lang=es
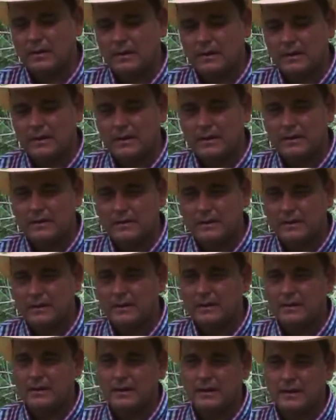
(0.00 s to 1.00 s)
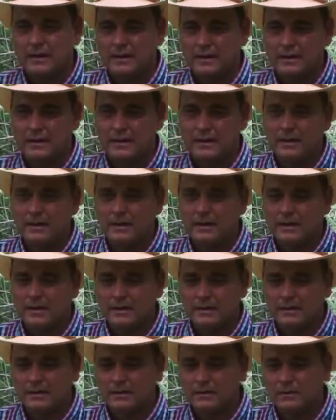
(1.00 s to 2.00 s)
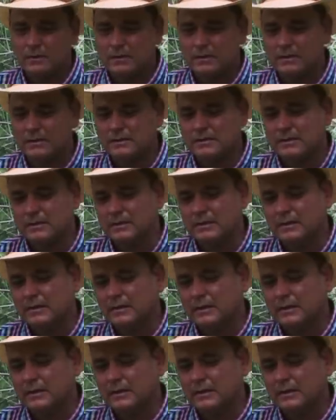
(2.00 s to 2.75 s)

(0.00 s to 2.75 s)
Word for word: La idea de la ganadería del carrito es